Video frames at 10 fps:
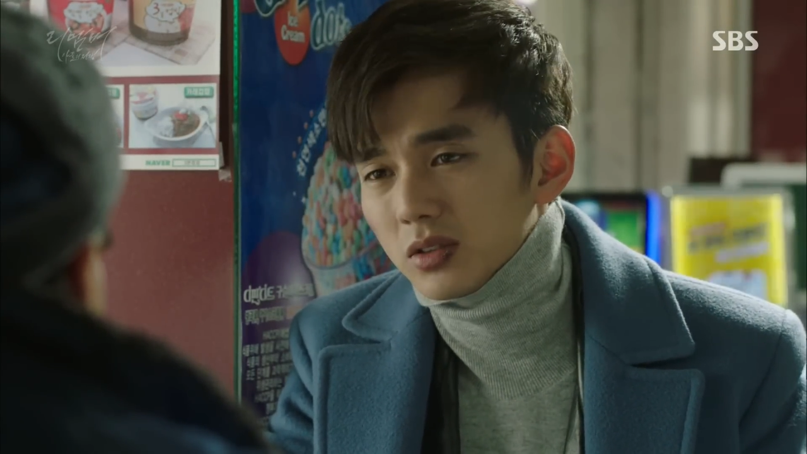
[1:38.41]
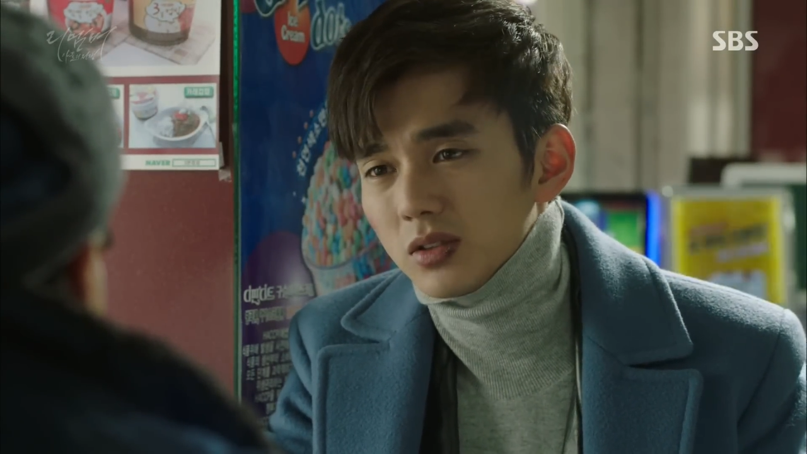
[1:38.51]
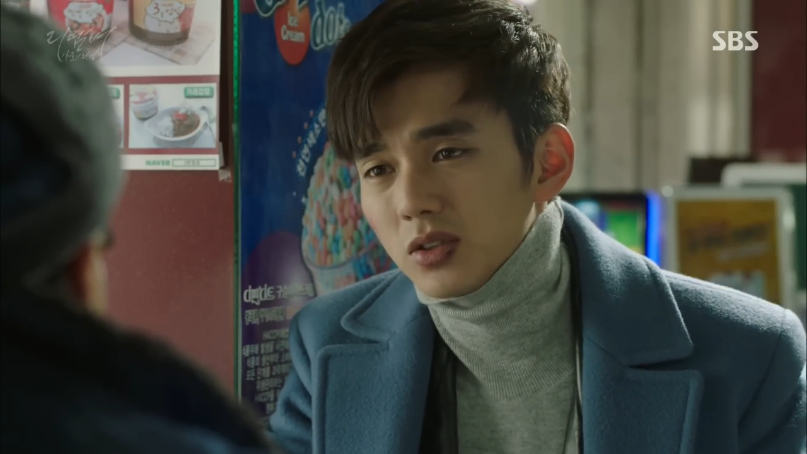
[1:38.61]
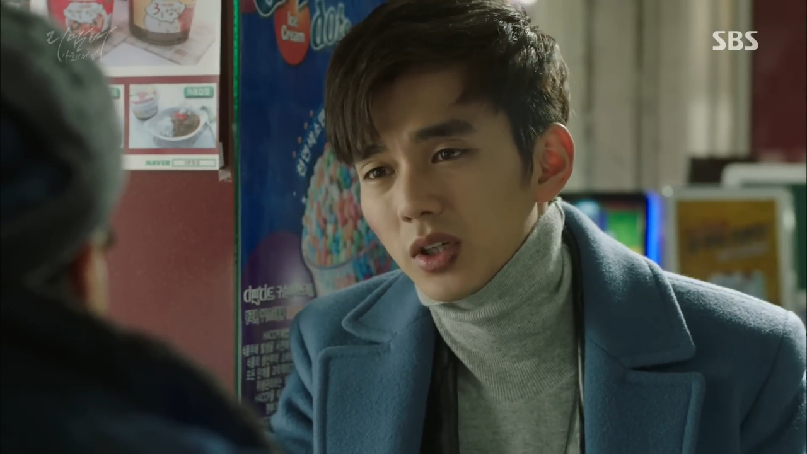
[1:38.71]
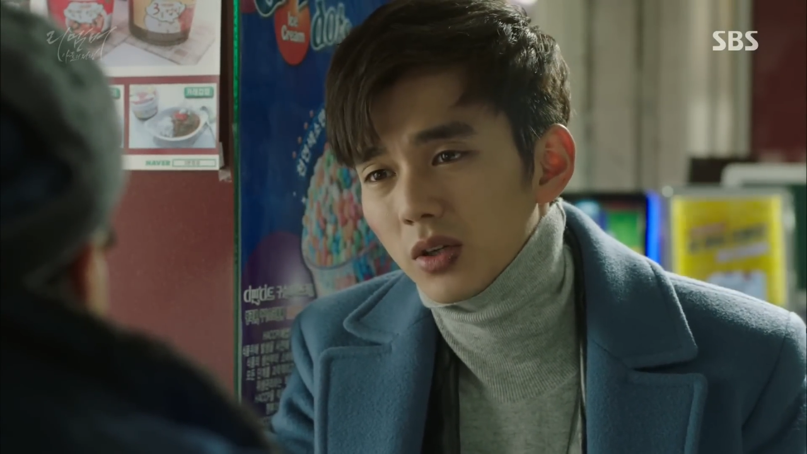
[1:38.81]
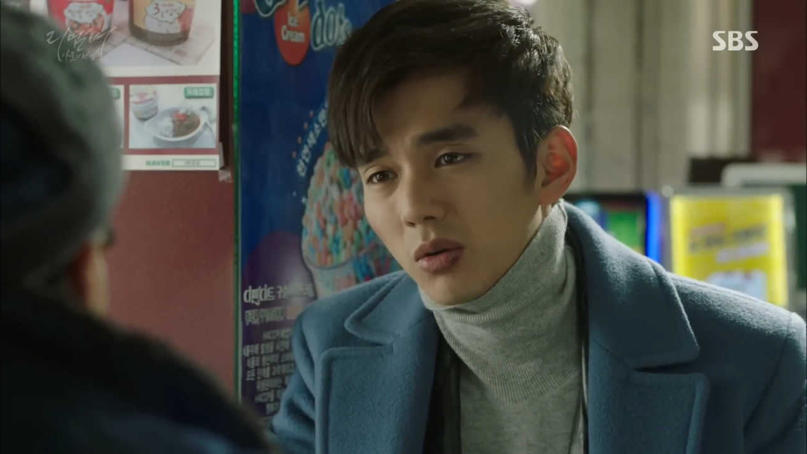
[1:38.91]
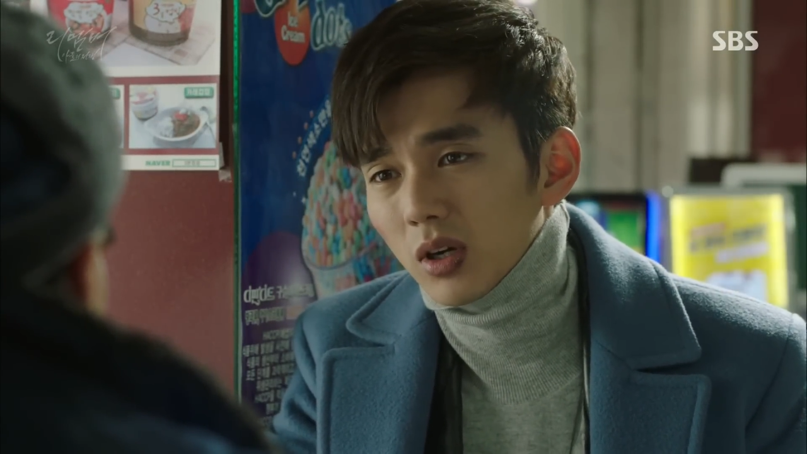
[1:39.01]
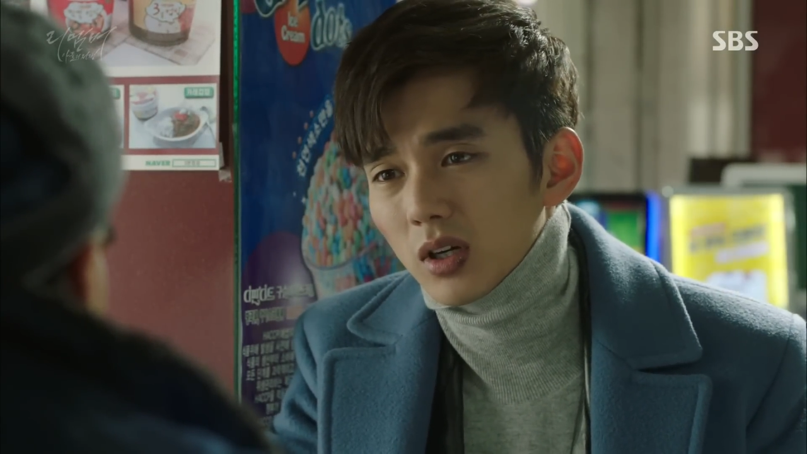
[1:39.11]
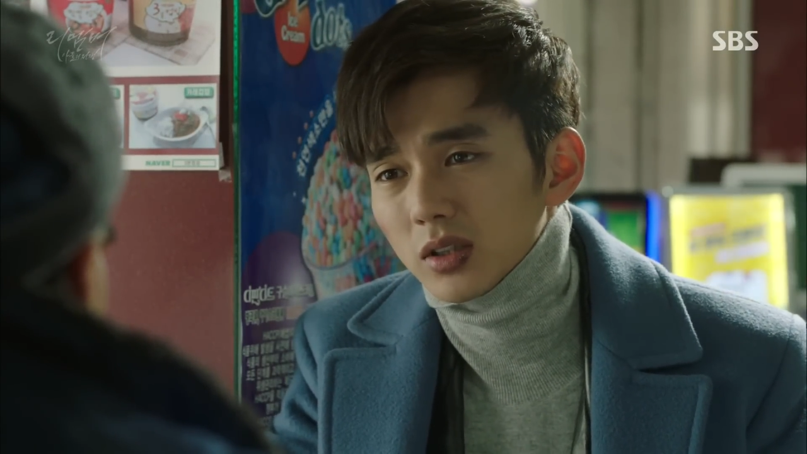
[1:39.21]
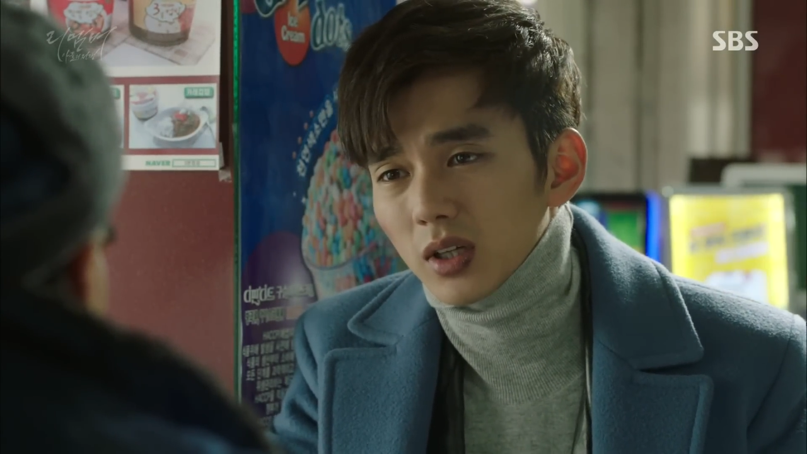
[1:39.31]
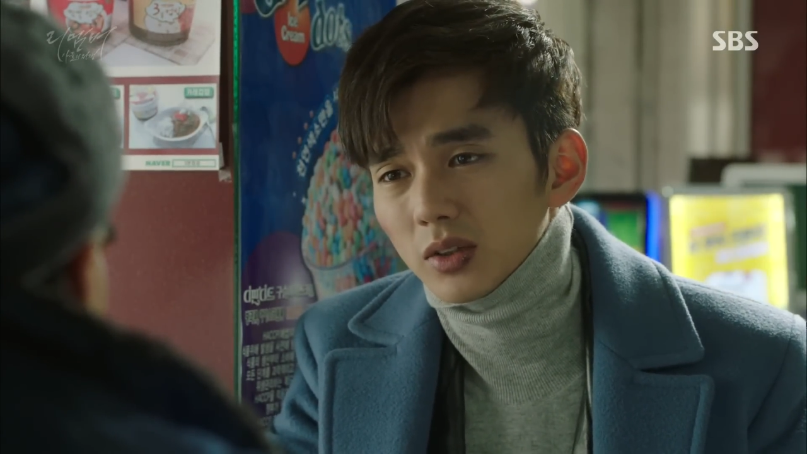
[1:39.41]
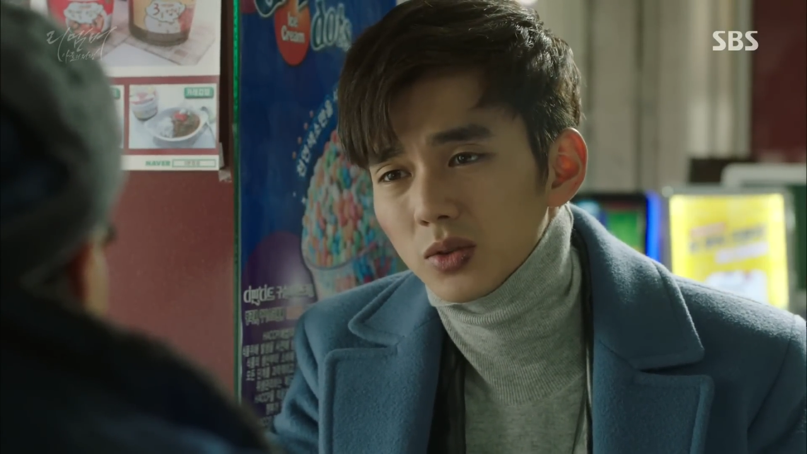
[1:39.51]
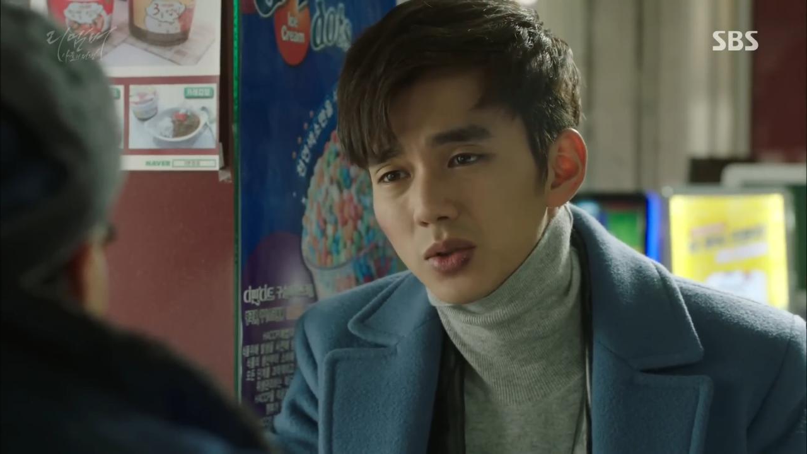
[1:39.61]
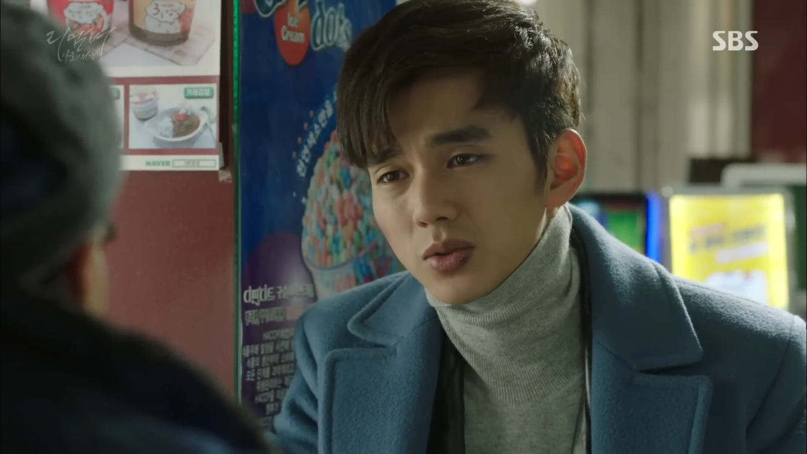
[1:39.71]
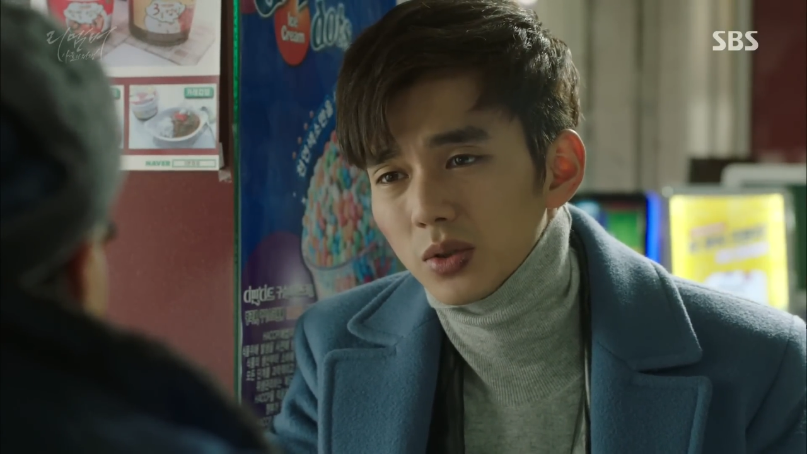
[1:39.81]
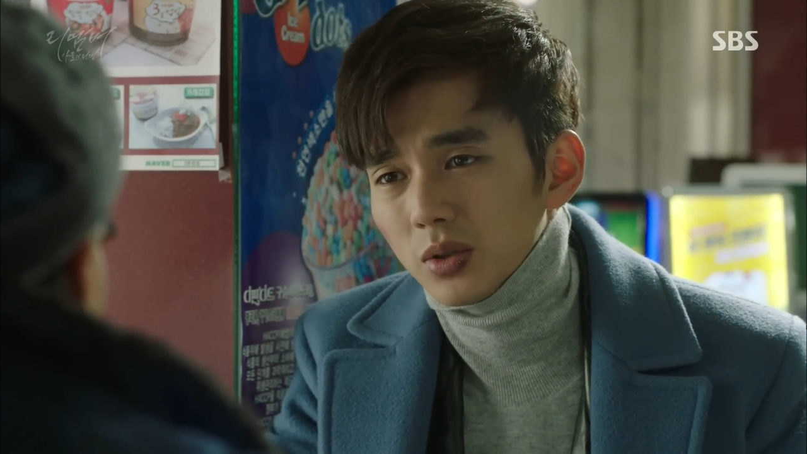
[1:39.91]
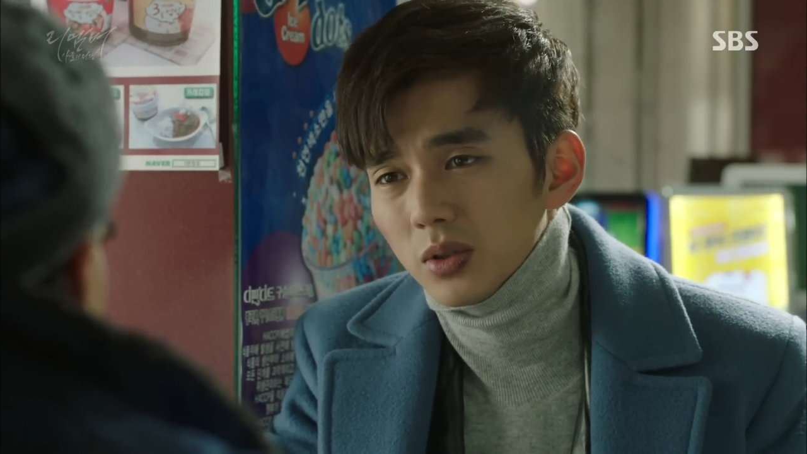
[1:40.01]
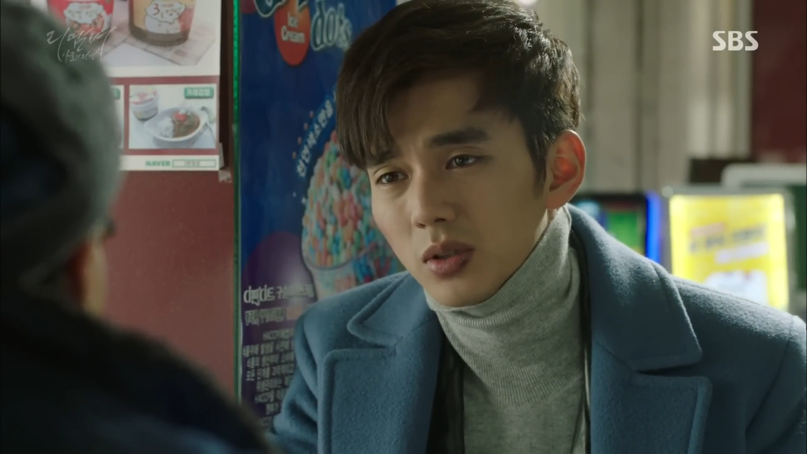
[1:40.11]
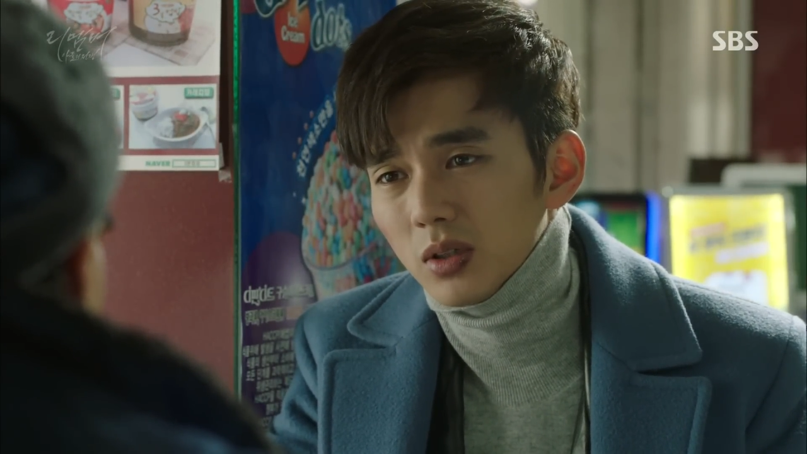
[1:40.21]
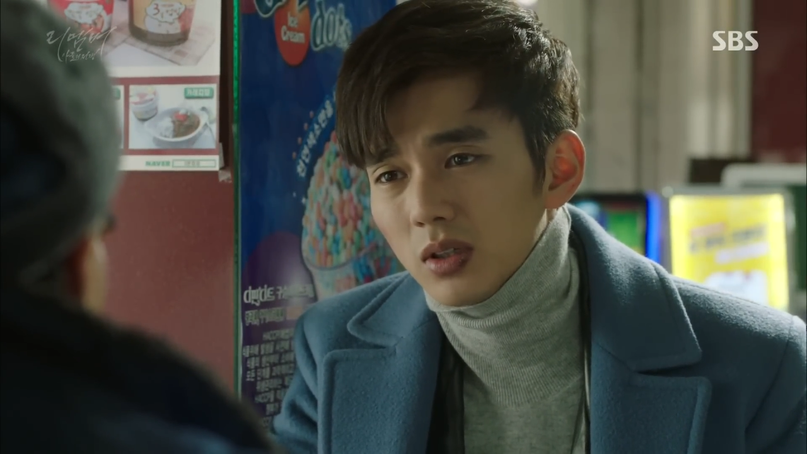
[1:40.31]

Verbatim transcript: 진작에 연락하지 않으셨어요?